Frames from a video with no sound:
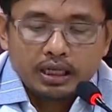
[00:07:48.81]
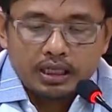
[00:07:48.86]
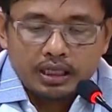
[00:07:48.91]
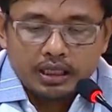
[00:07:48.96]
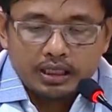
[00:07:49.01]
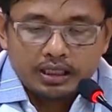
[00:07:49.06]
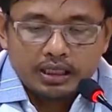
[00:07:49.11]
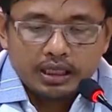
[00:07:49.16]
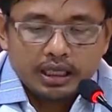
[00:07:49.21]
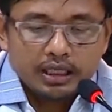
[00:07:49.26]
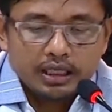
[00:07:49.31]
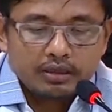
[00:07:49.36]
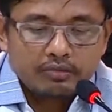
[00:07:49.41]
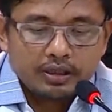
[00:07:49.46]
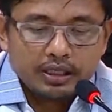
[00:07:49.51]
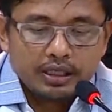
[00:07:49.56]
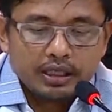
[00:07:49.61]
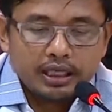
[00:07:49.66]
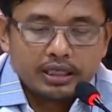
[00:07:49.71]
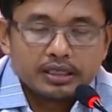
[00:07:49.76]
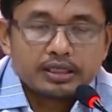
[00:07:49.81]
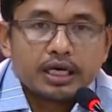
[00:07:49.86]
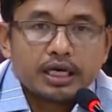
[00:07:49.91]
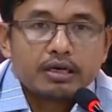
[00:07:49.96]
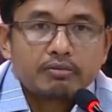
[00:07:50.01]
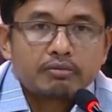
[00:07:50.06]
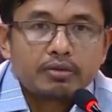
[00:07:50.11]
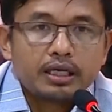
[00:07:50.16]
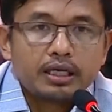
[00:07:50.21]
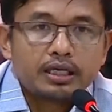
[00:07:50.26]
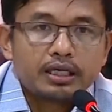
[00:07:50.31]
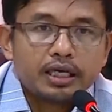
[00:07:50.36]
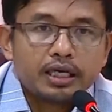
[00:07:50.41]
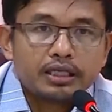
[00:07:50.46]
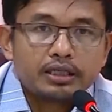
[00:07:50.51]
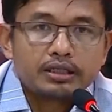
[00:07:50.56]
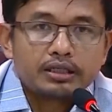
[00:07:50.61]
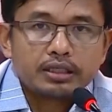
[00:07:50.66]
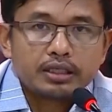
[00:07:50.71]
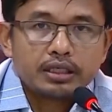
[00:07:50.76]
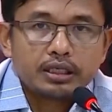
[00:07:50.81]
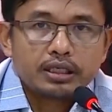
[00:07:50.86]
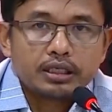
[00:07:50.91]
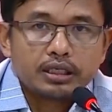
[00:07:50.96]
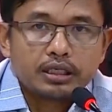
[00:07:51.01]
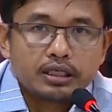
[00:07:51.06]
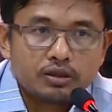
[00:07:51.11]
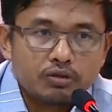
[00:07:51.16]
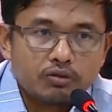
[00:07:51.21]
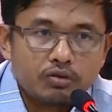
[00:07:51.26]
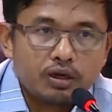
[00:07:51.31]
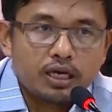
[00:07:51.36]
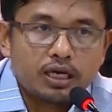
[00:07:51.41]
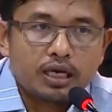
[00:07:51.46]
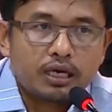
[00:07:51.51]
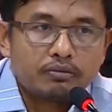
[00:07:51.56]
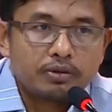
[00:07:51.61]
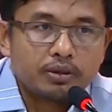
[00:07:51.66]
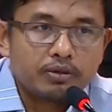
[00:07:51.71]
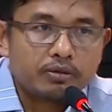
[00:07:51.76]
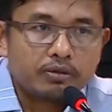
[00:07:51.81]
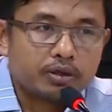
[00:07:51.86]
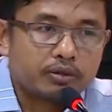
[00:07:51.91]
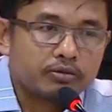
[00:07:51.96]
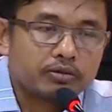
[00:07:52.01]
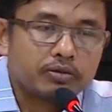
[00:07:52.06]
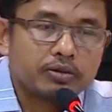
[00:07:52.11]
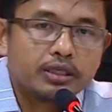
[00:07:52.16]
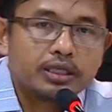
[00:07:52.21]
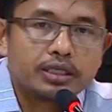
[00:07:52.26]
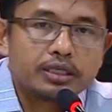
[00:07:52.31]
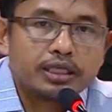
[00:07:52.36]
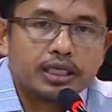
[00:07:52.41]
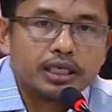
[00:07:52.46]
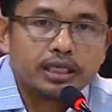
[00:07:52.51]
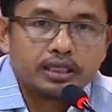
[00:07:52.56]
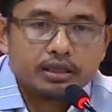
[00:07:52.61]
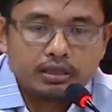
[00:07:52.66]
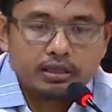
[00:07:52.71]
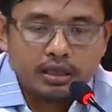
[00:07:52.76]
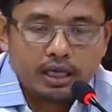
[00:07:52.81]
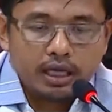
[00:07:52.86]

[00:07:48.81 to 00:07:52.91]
Uh, dengan demikian saya kembalikan ke Ketua KPU Republik Indonesia.